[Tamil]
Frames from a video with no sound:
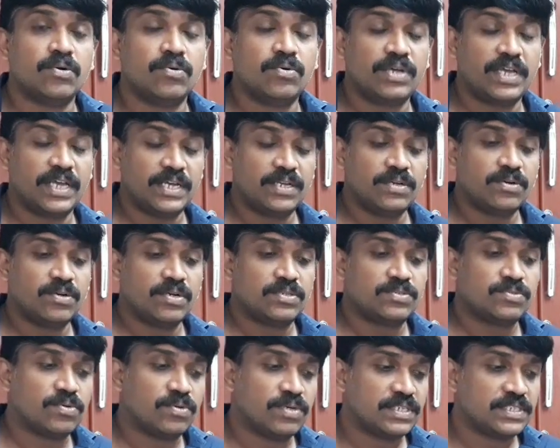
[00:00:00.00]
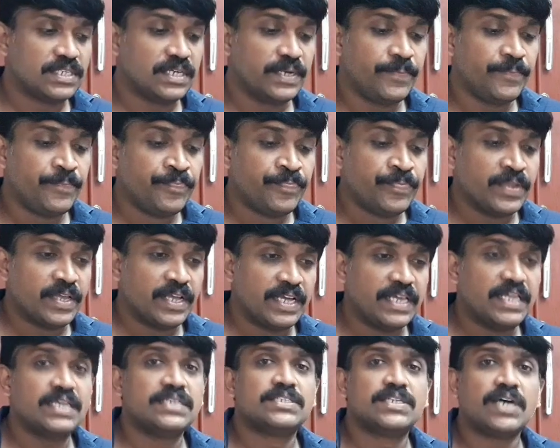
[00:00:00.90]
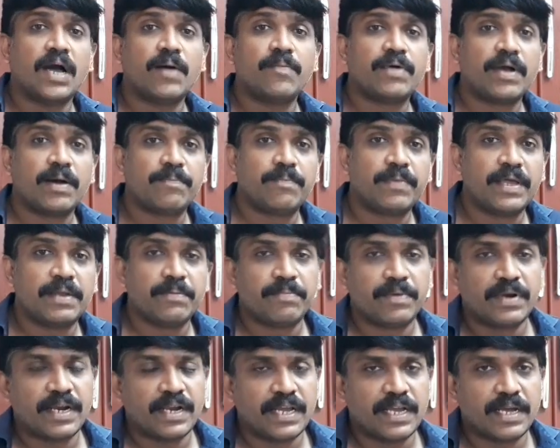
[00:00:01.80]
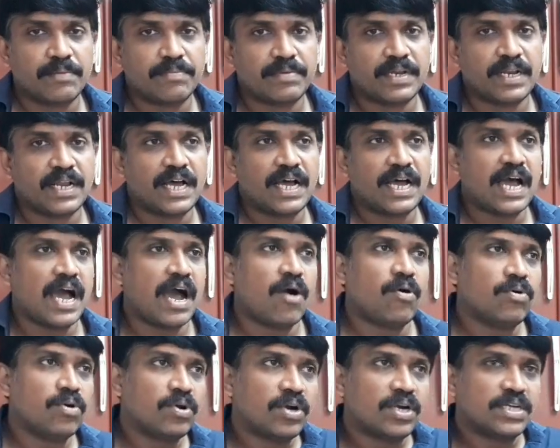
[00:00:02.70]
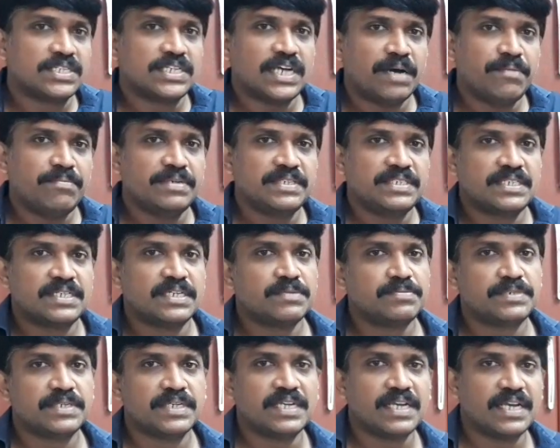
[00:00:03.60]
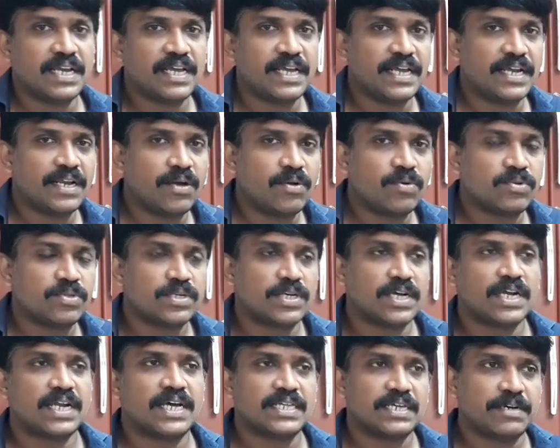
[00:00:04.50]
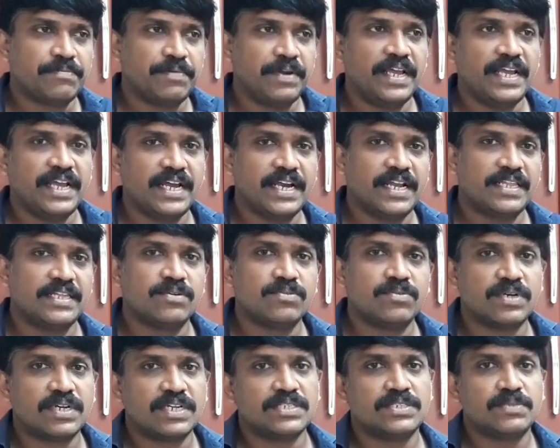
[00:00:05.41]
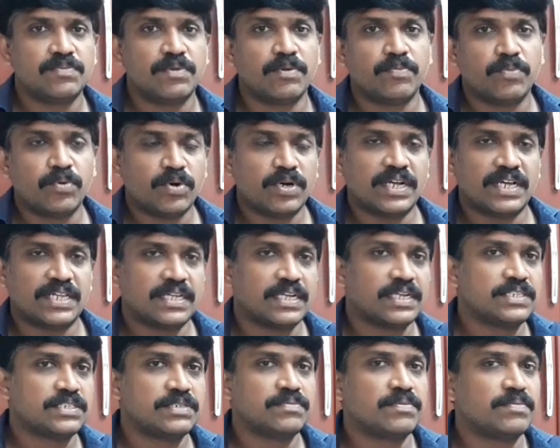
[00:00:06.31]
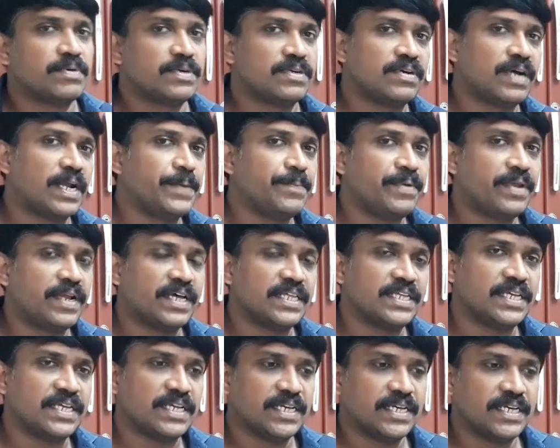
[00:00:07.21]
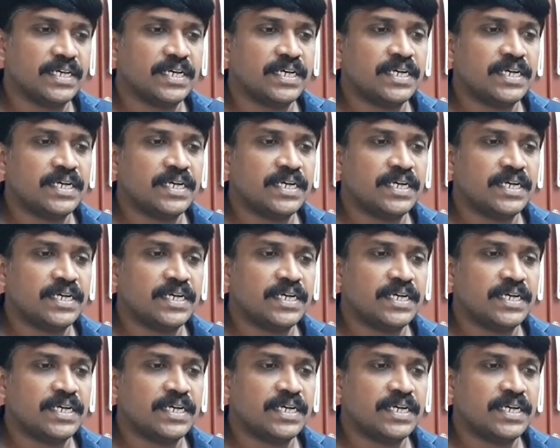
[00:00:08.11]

ஓகே இன்னொன்று சொல்லணுங்க ஏதாவது ஜாப்க்கு அப்ளை பண்ணுறீங்க அப்படின்னா அவங்களோட ஜாப் டிஸ்கிரிப்ஷனில் என்ன கொடுத்துருக்காங்களோ அதை அப்படியே எடுத்து உங்கள் ரெசியூமில் போட்டு அதை ரெசியூம் மட்டும் அனுப்பிடாதீங்க